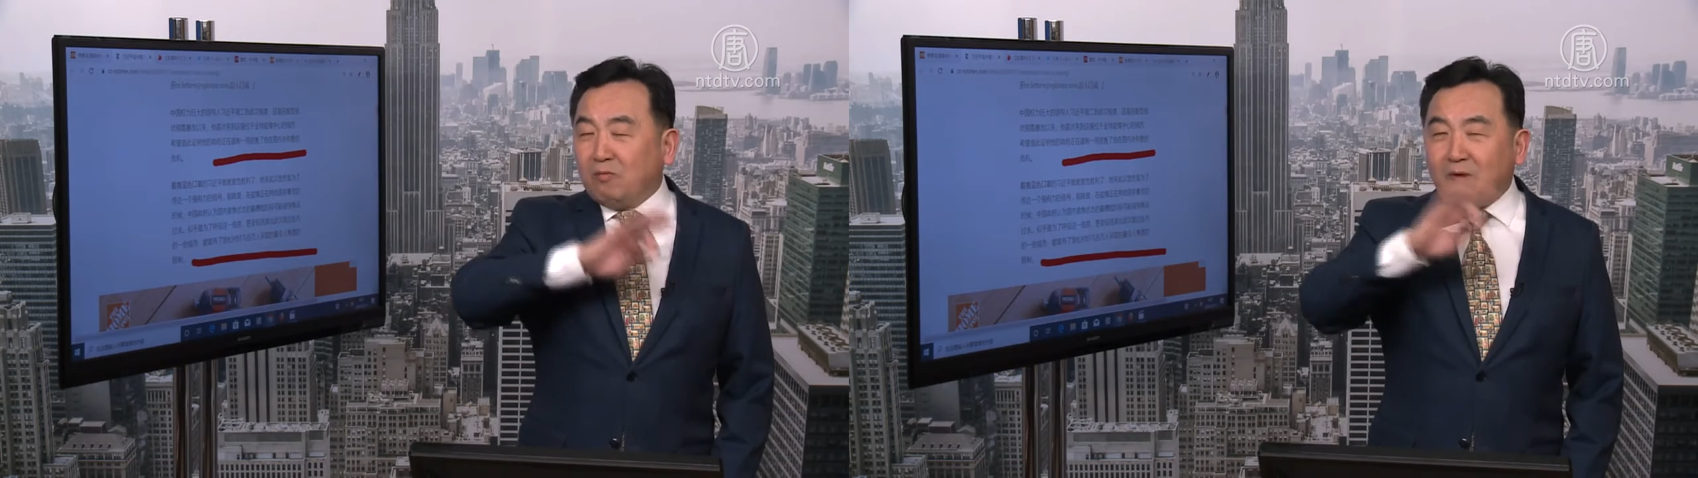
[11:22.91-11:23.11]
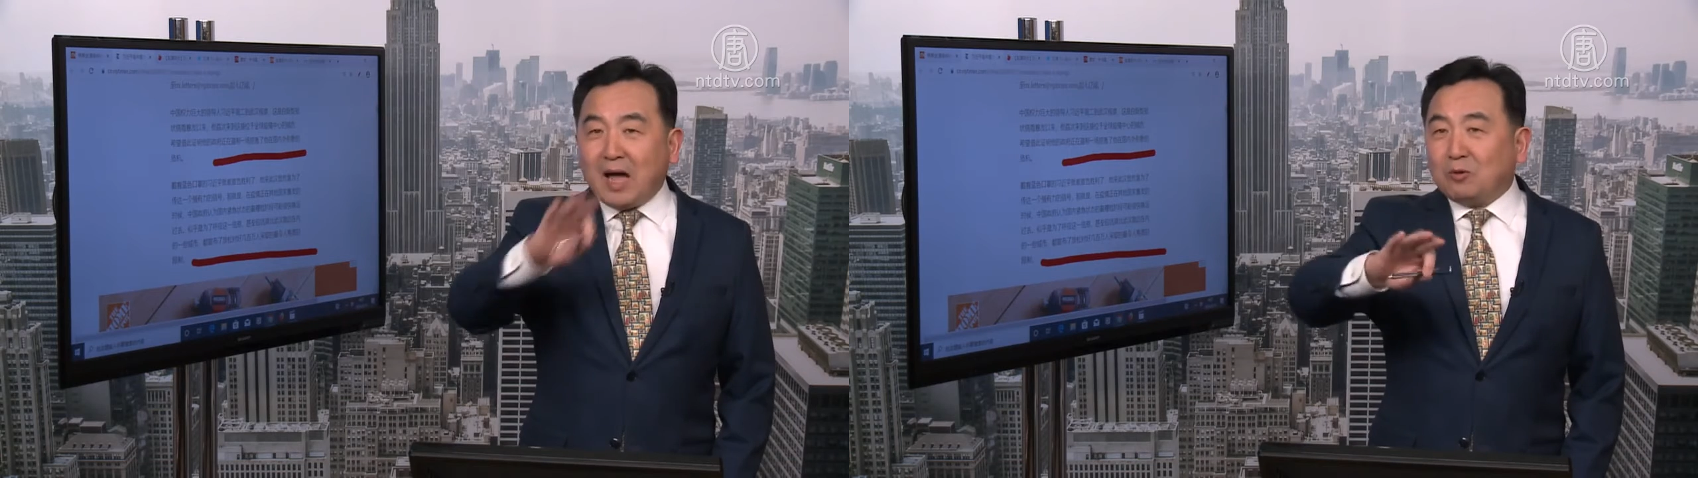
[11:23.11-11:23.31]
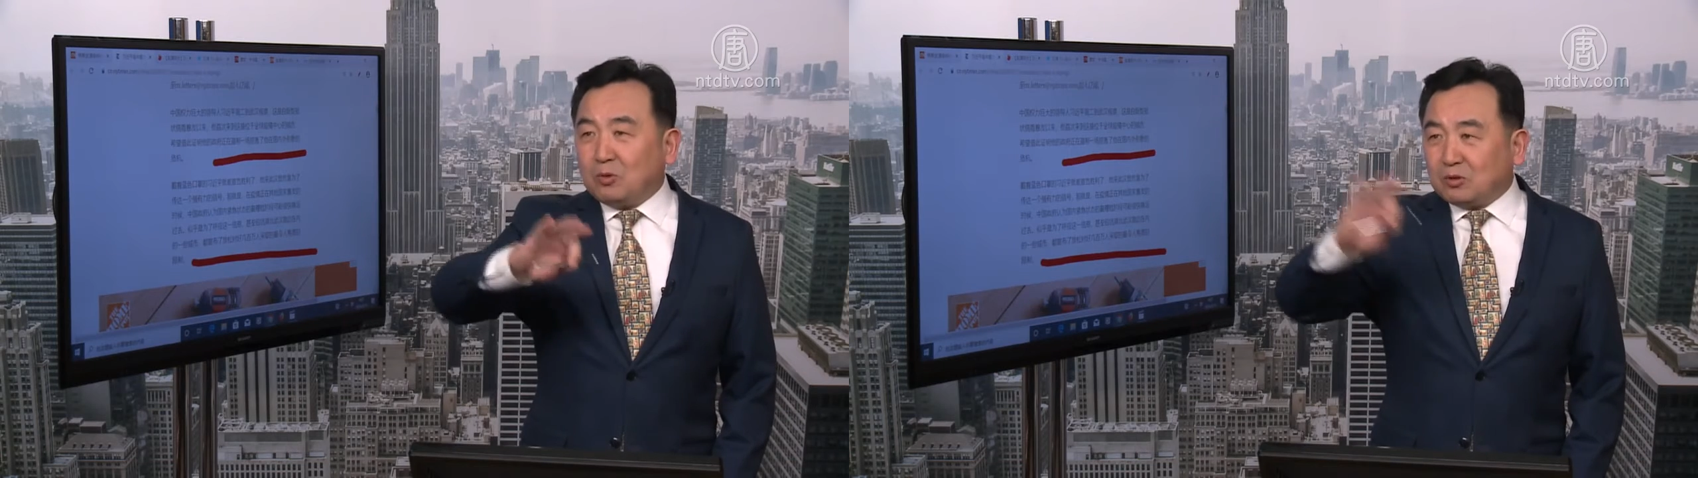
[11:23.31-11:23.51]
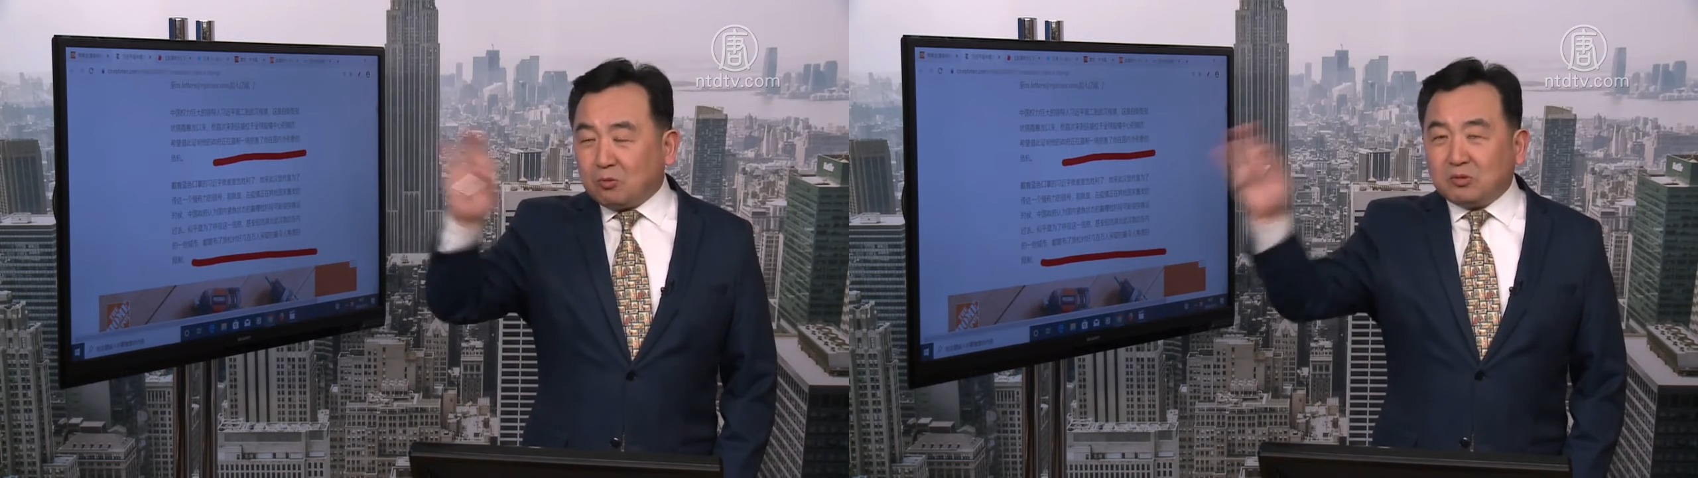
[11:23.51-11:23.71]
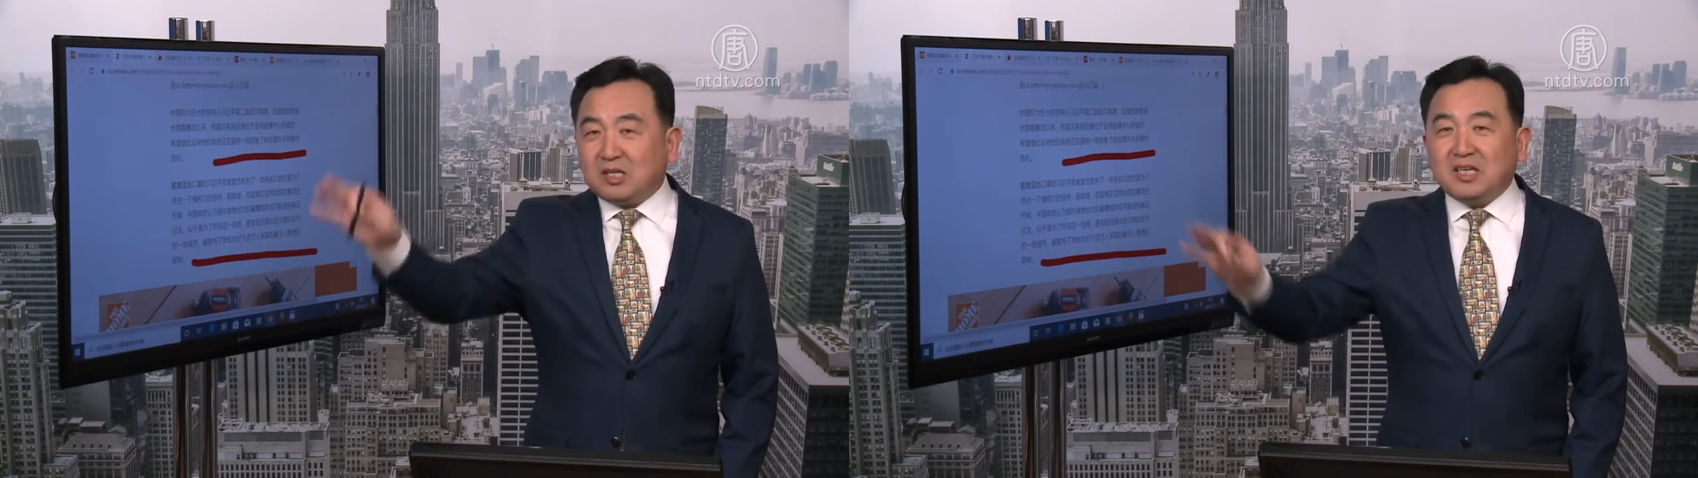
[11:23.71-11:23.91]
外国
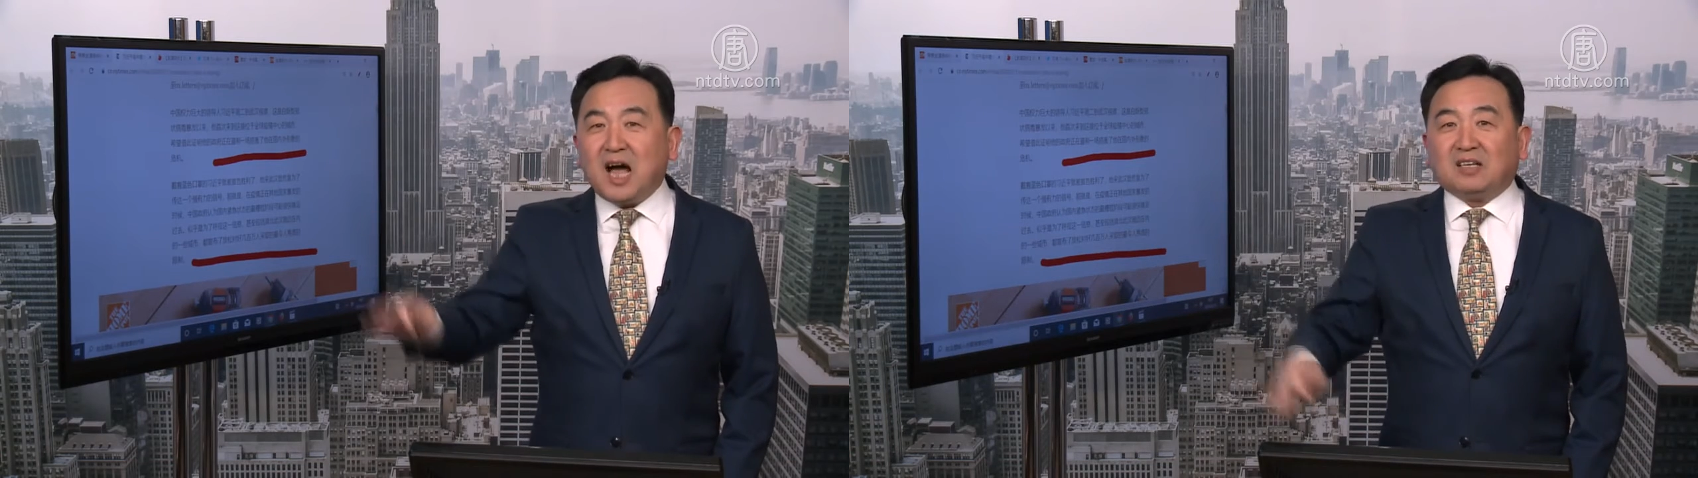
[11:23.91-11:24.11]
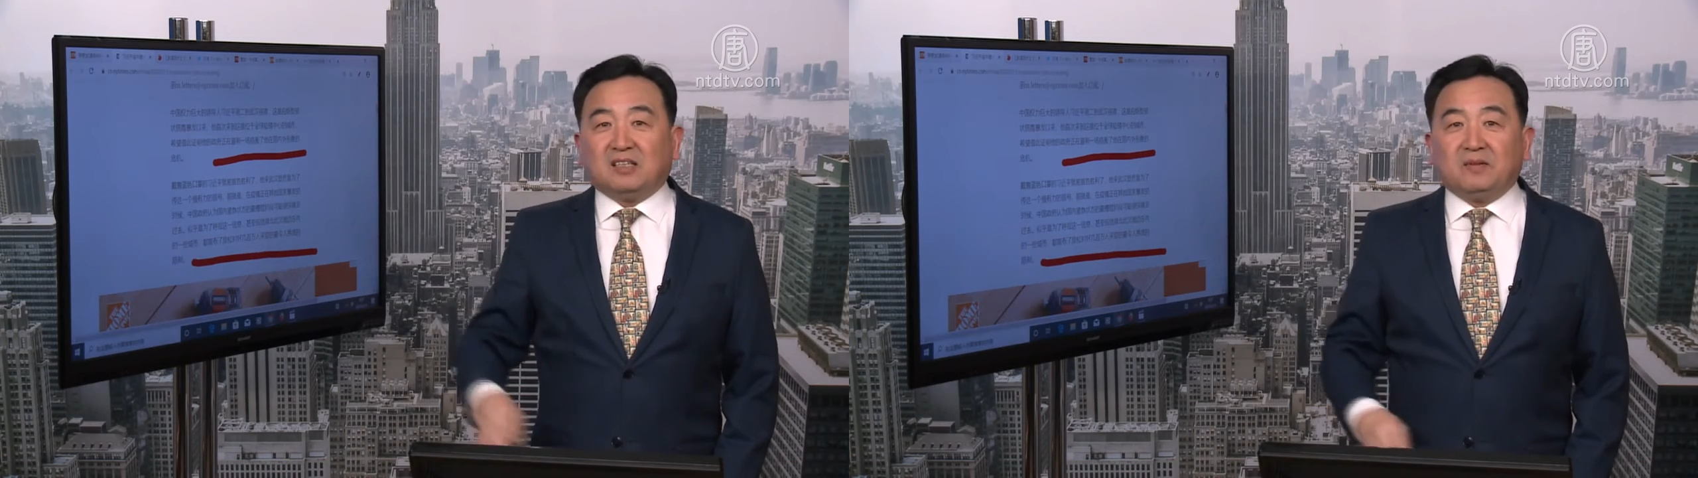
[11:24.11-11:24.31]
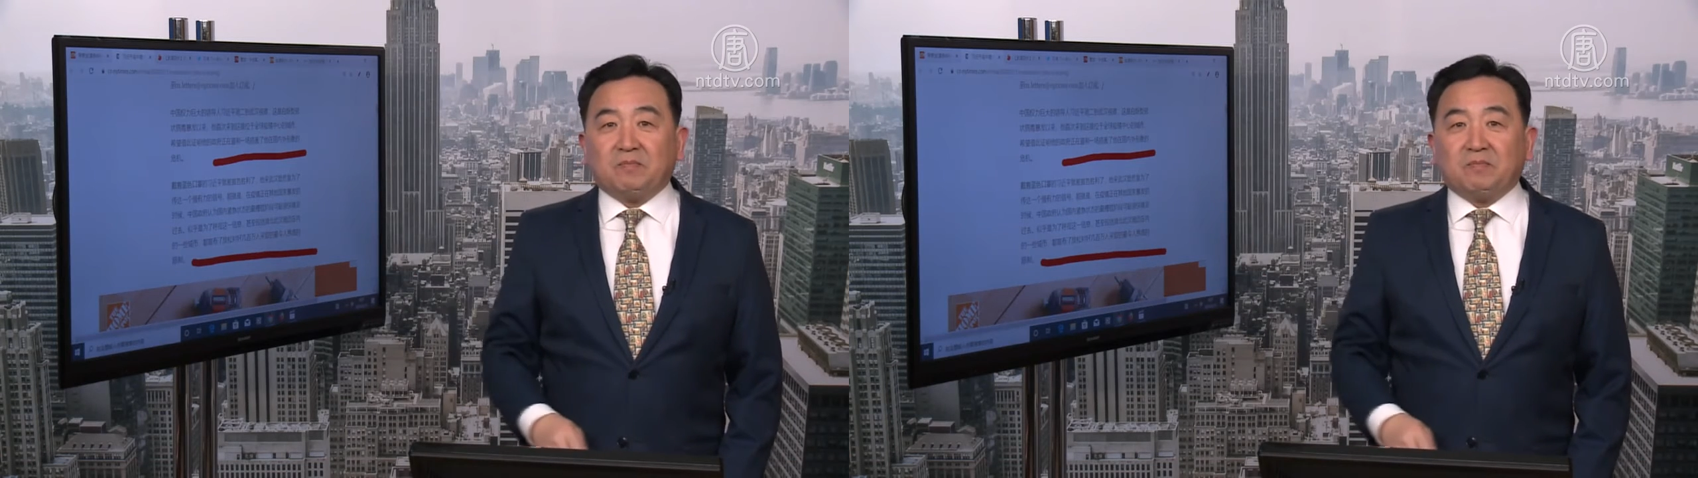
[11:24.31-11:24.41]
都是一样。